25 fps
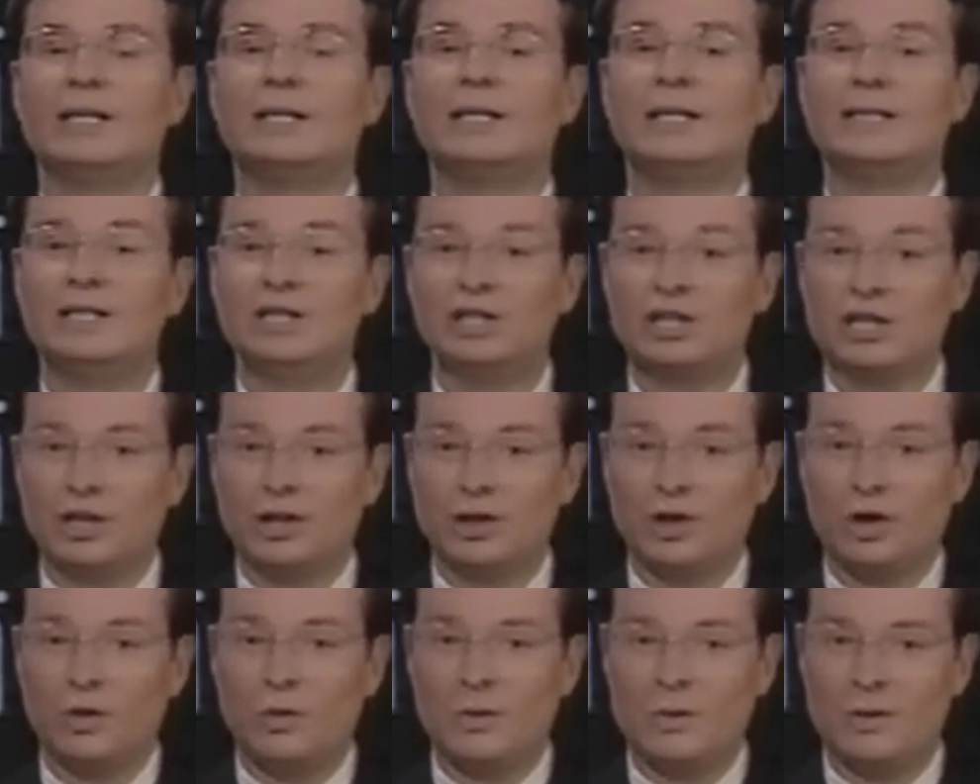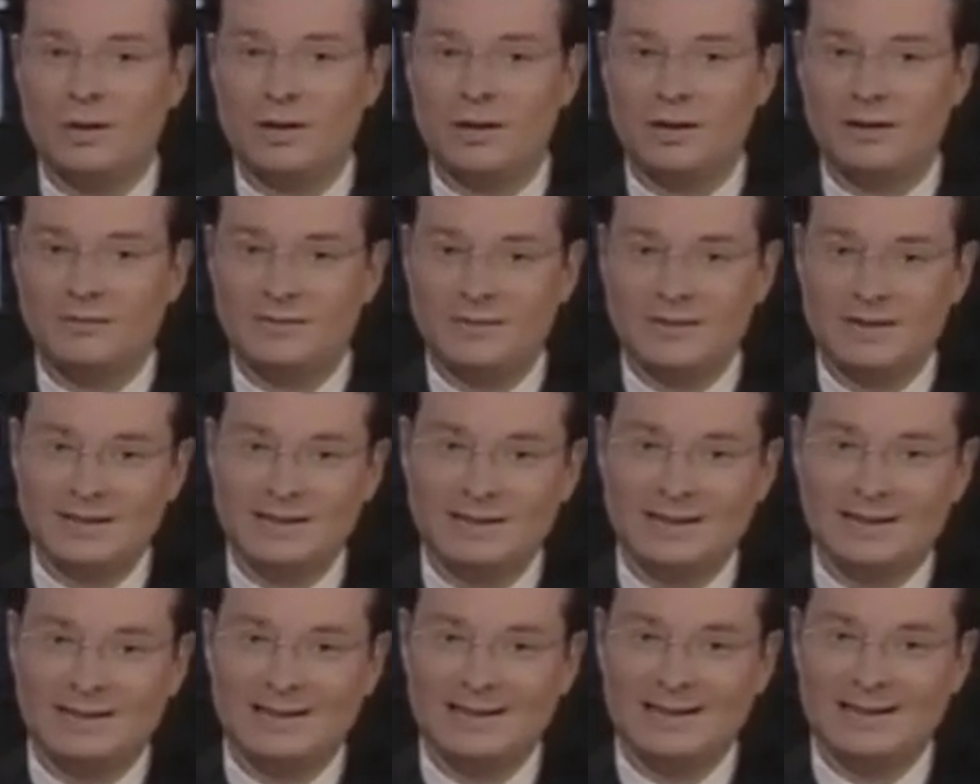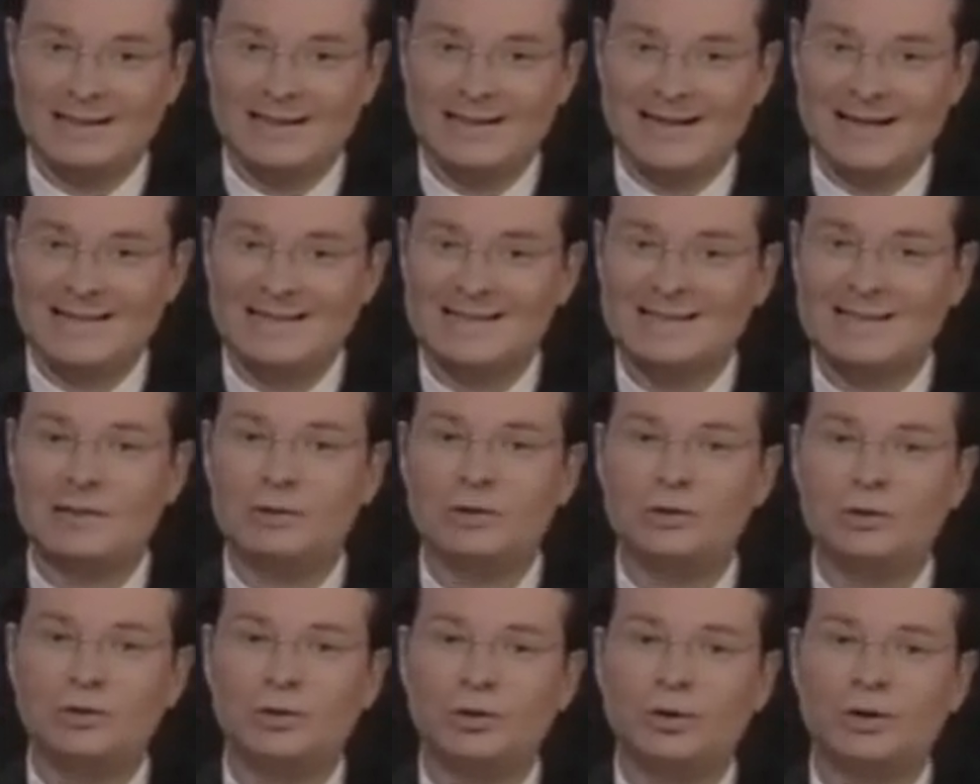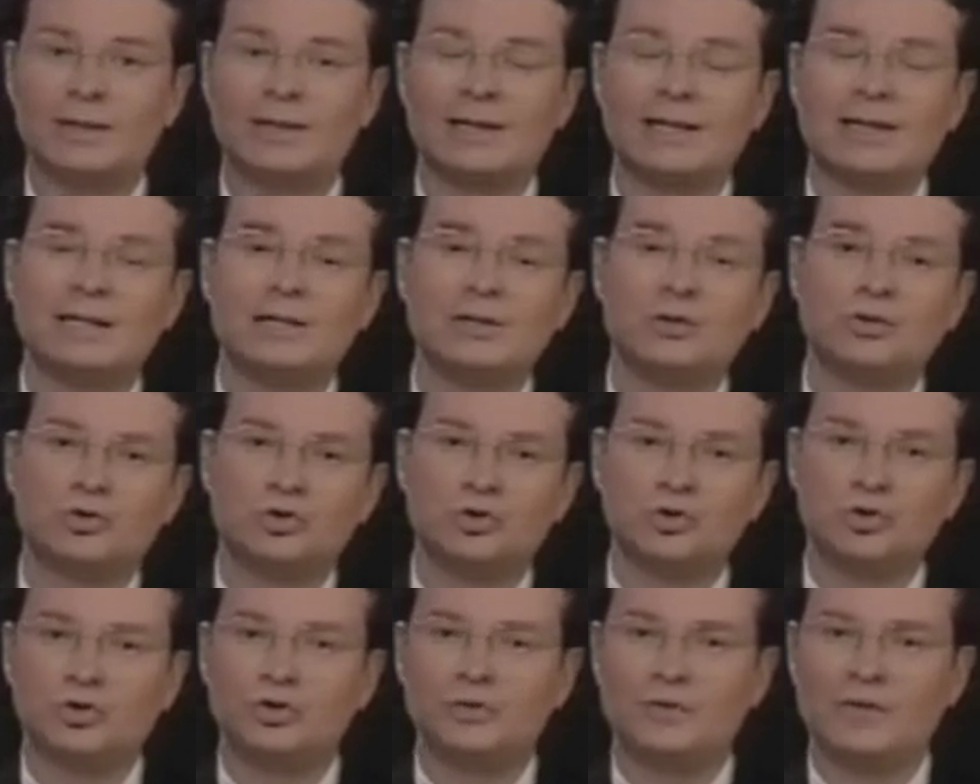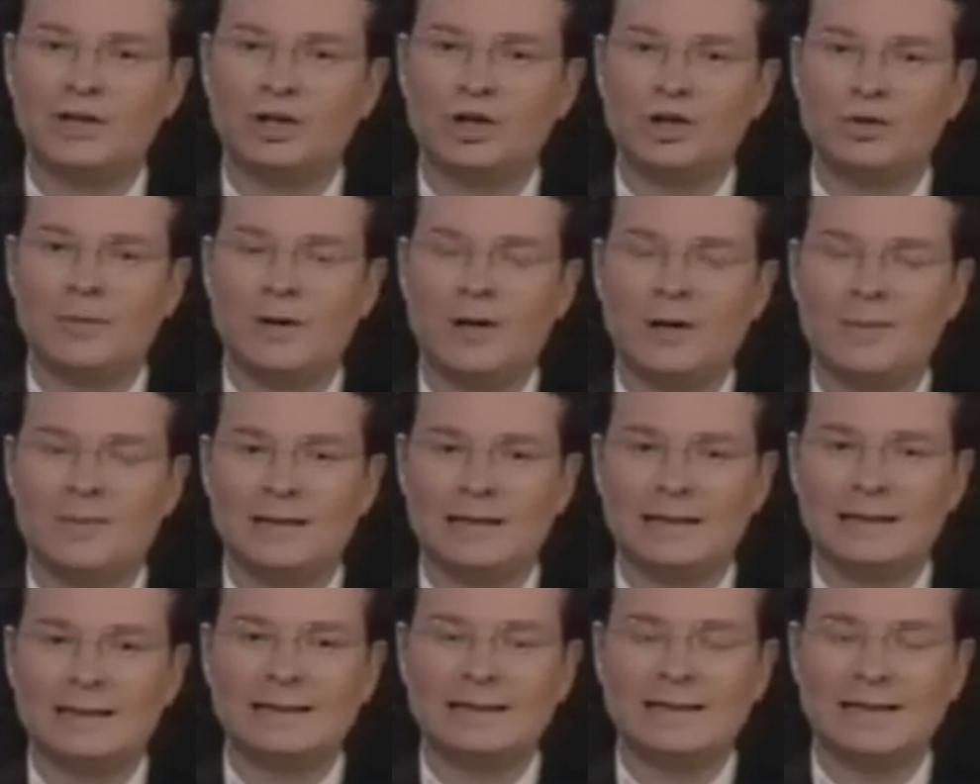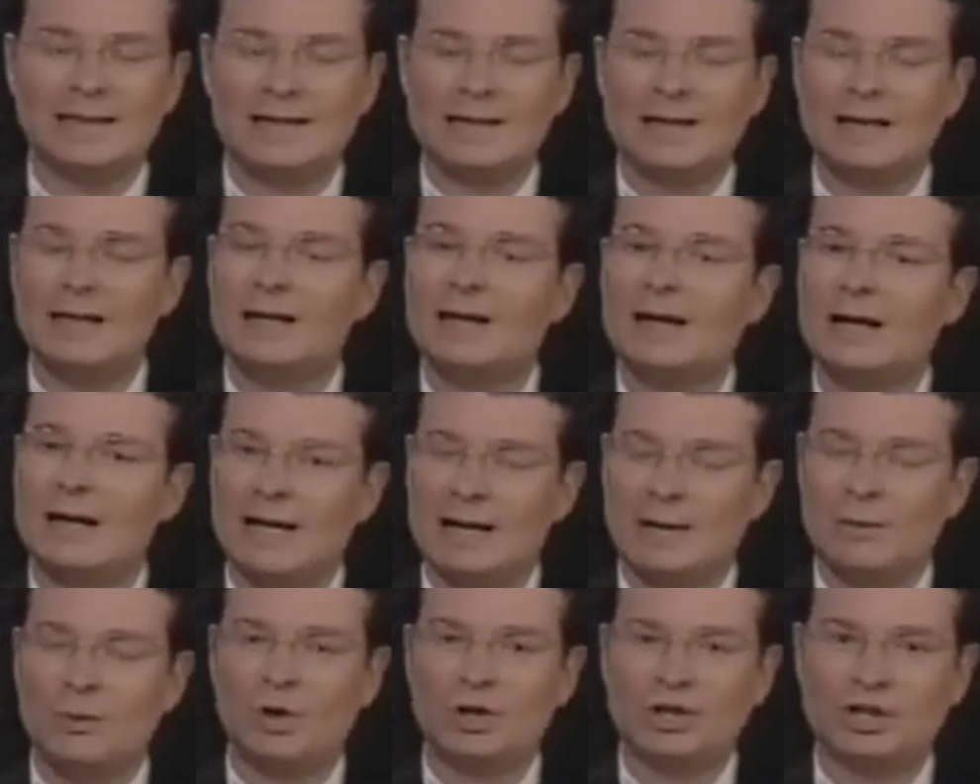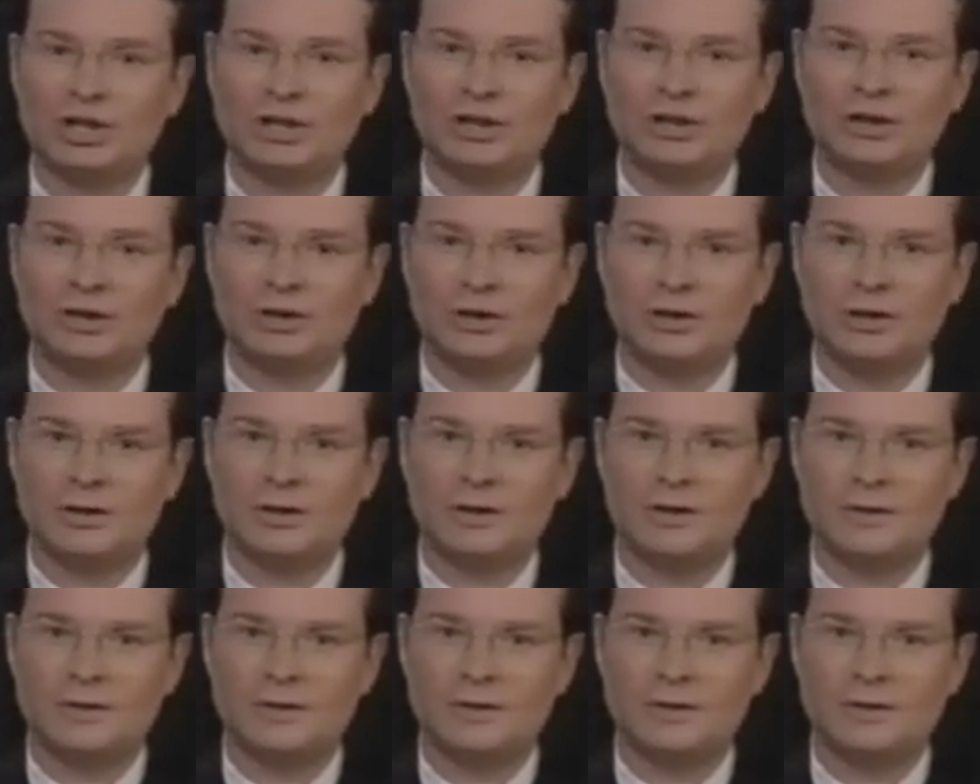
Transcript: Guy Gendron a visité la cellule de crise du gouvernement américain à Washington.